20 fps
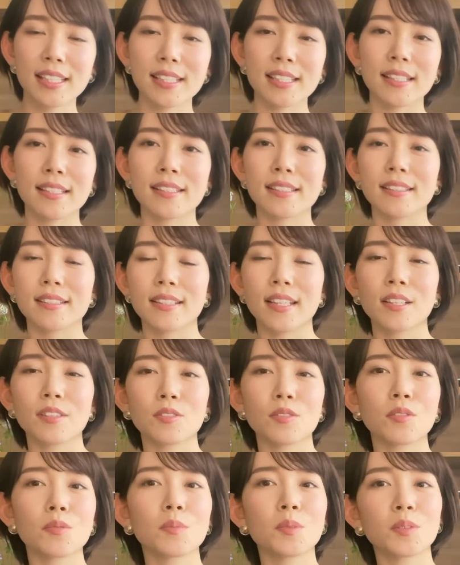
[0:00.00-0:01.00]
しやすくなる
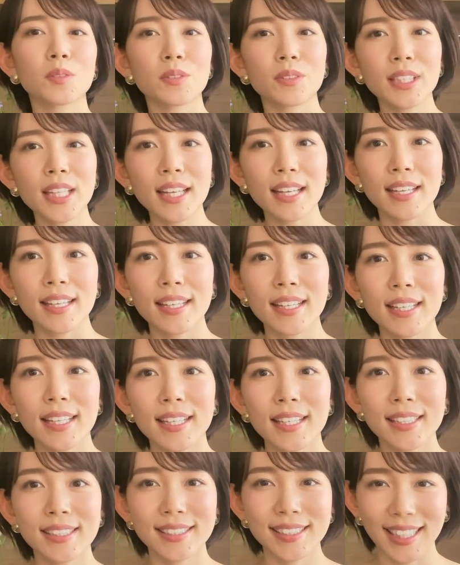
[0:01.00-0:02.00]
と思うので、
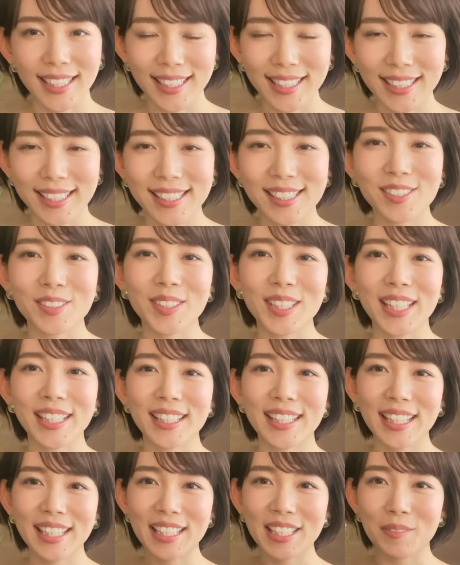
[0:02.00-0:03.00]
是非一緒にやっ
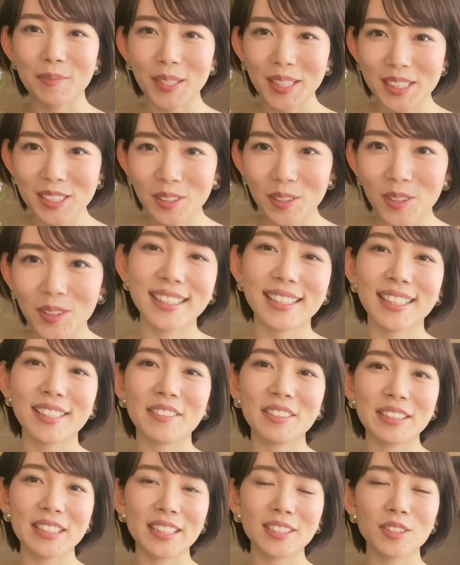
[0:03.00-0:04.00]
ていきましょう。で
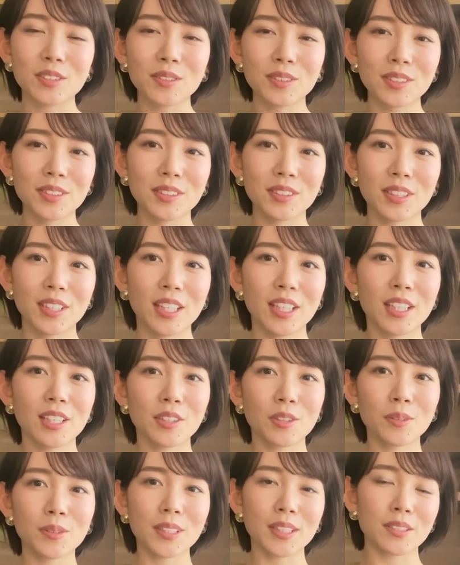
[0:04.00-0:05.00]
は早速、
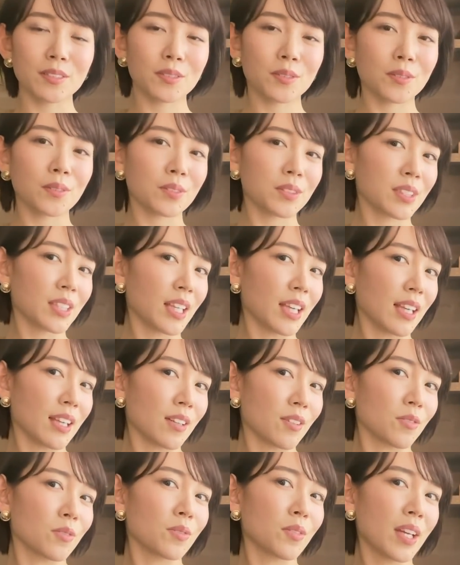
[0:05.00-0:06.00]
強鎖乳突
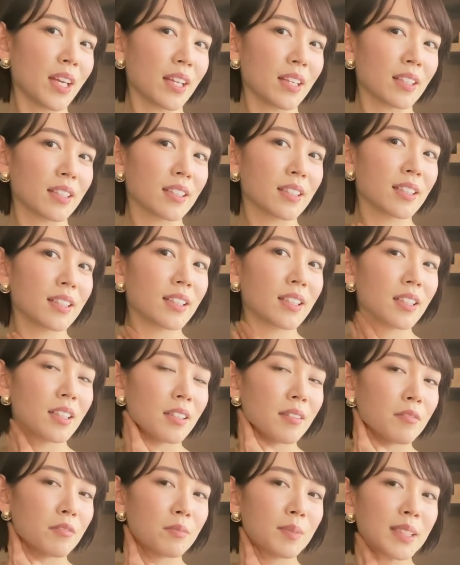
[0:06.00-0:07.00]
筋、この辺
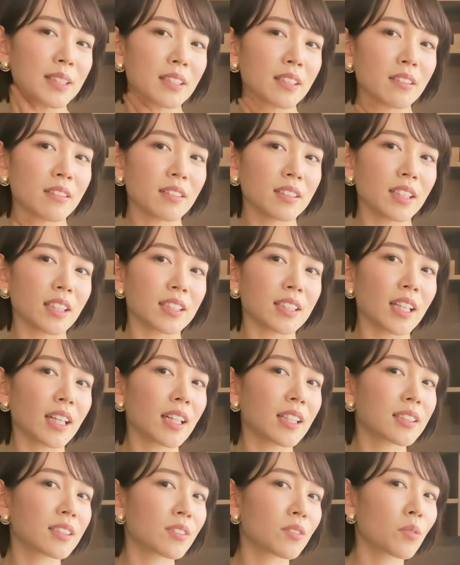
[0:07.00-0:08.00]
埋まってる方は
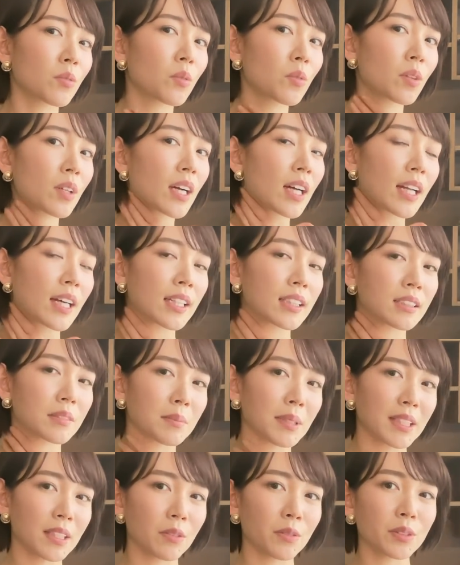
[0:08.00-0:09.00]
探すところから始
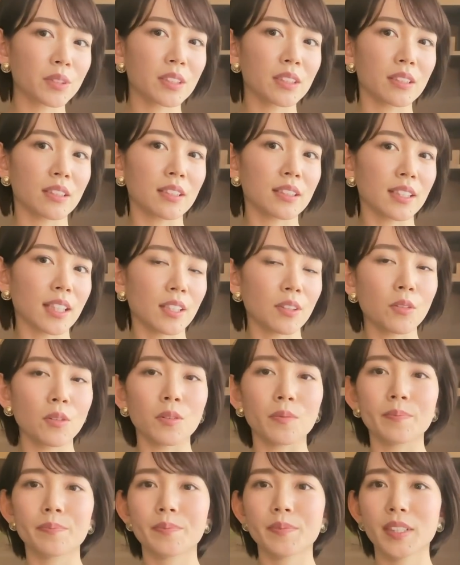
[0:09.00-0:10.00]
めてほしいんですけ
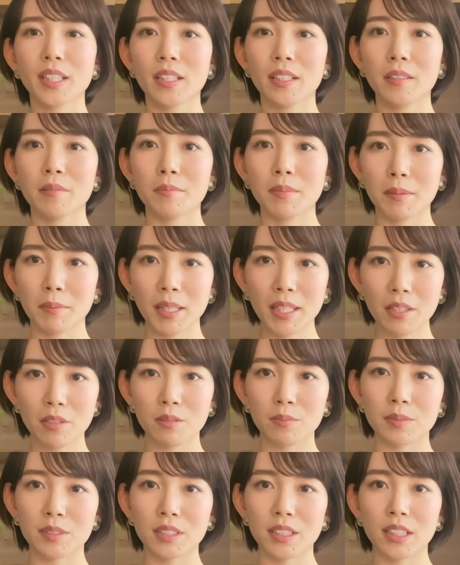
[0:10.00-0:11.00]
ど、前
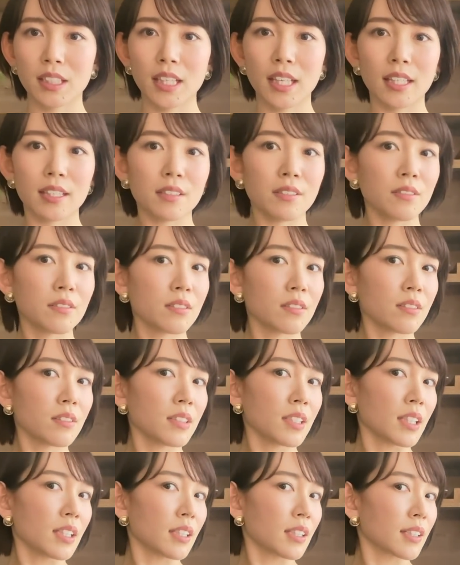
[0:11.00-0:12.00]
を向いてゆっく
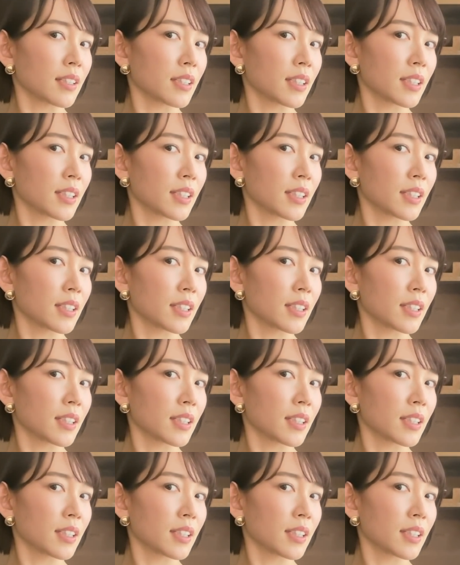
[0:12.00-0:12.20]
り